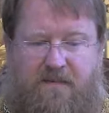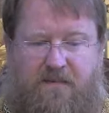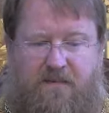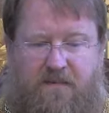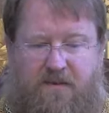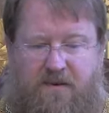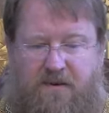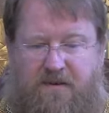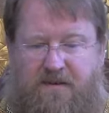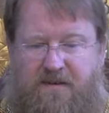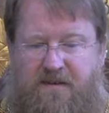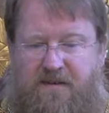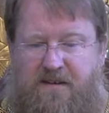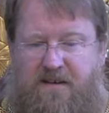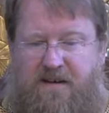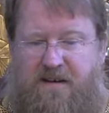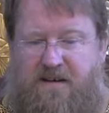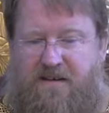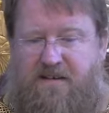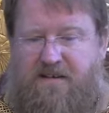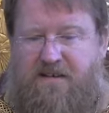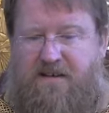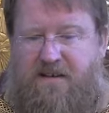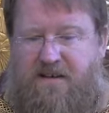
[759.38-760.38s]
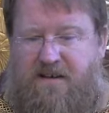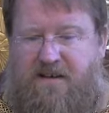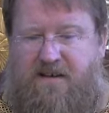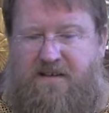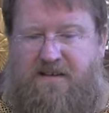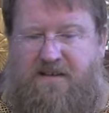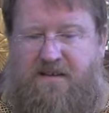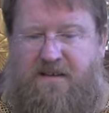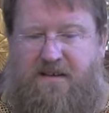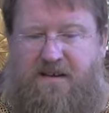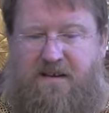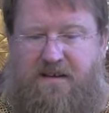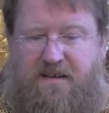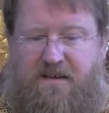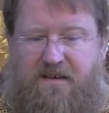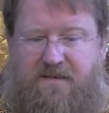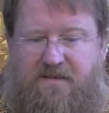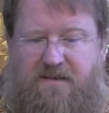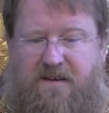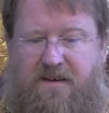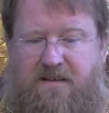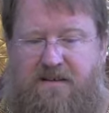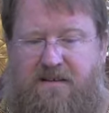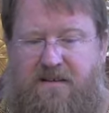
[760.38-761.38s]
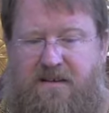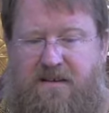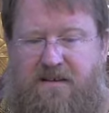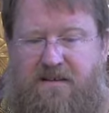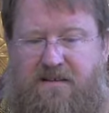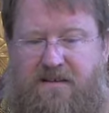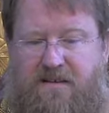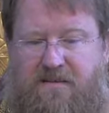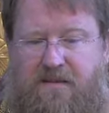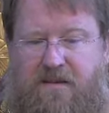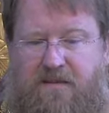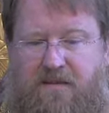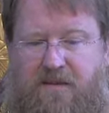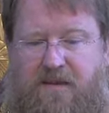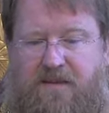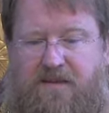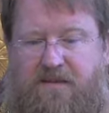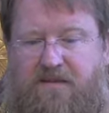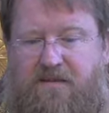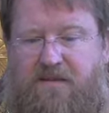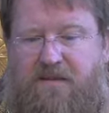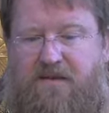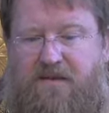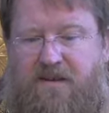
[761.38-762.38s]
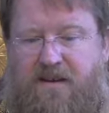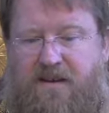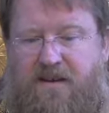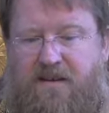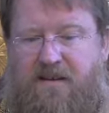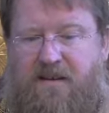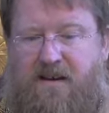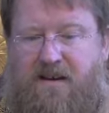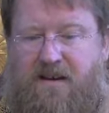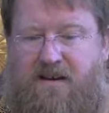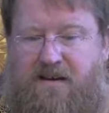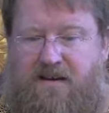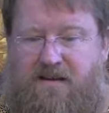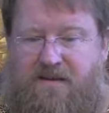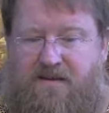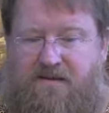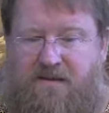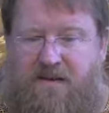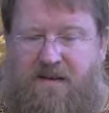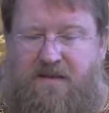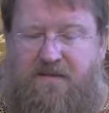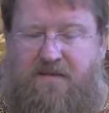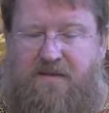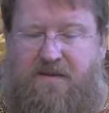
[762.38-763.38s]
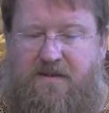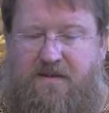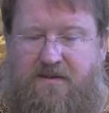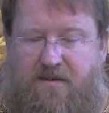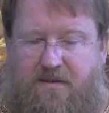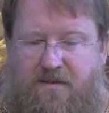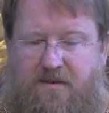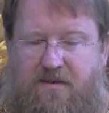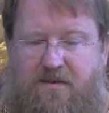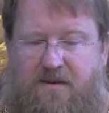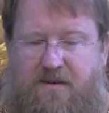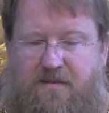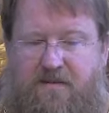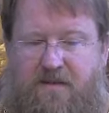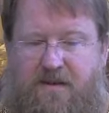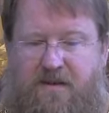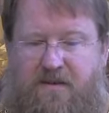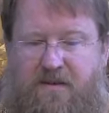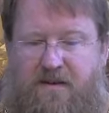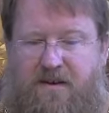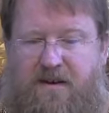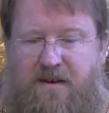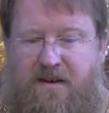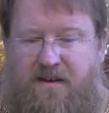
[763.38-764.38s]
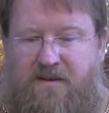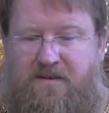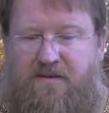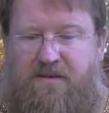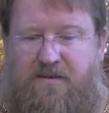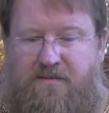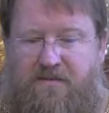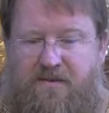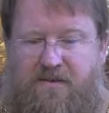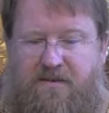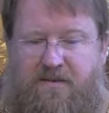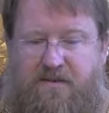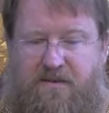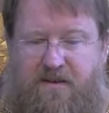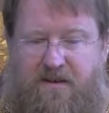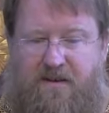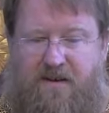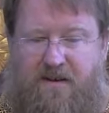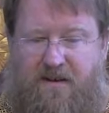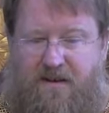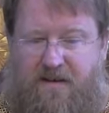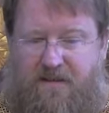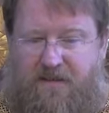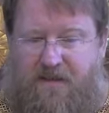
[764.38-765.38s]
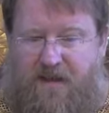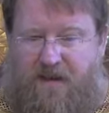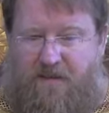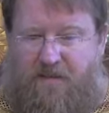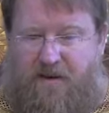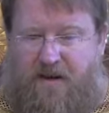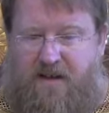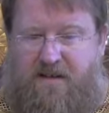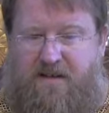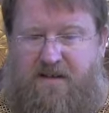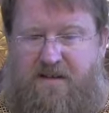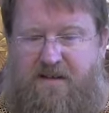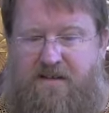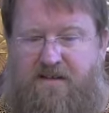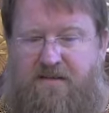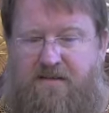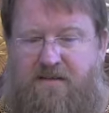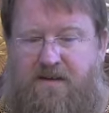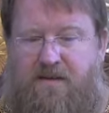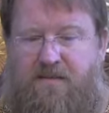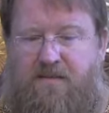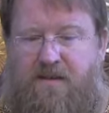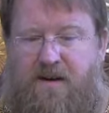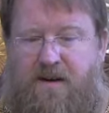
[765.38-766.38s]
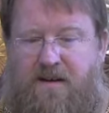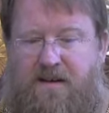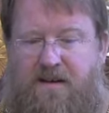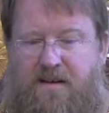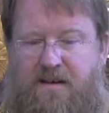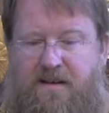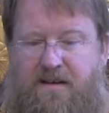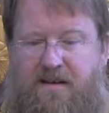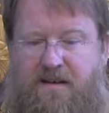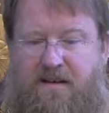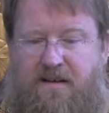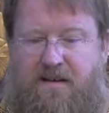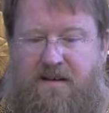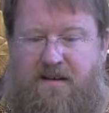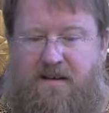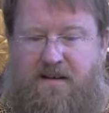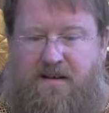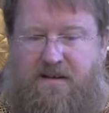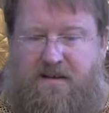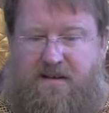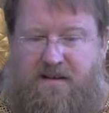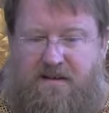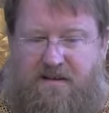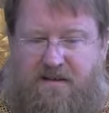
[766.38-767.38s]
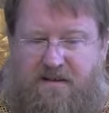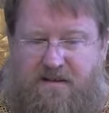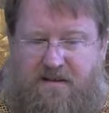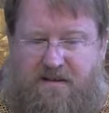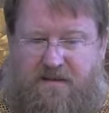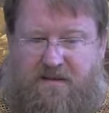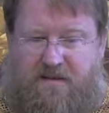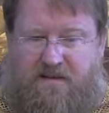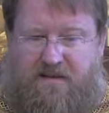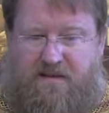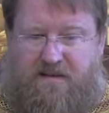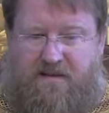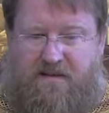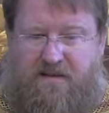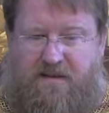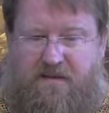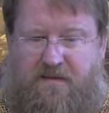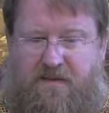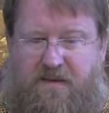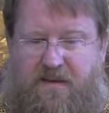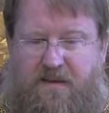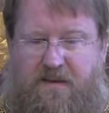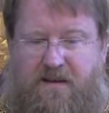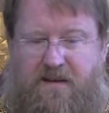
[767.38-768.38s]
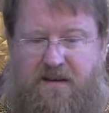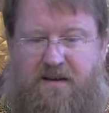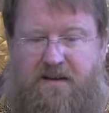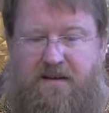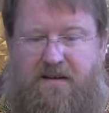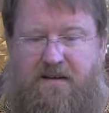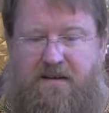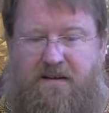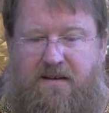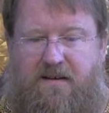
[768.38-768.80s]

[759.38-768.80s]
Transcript: Вот, каждый раз Евангелие нам об этом говорит своими строками, говоря о том, что обратите внимание на меня